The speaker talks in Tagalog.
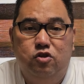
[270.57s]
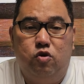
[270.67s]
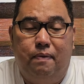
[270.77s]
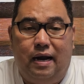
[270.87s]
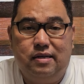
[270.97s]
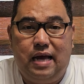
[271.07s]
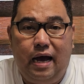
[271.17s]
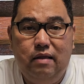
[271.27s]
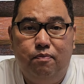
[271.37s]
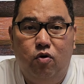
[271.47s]
So para sa
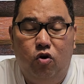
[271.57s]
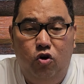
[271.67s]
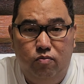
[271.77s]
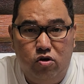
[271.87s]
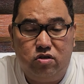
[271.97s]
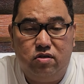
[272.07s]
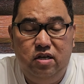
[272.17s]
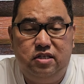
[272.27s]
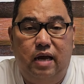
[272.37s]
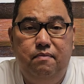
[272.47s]
akin po, almost
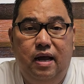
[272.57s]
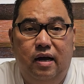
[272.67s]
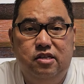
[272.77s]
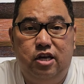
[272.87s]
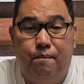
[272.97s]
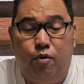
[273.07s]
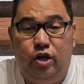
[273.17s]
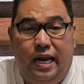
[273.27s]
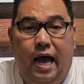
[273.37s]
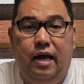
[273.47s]
the same lang ang tempo
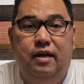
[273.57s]
nila.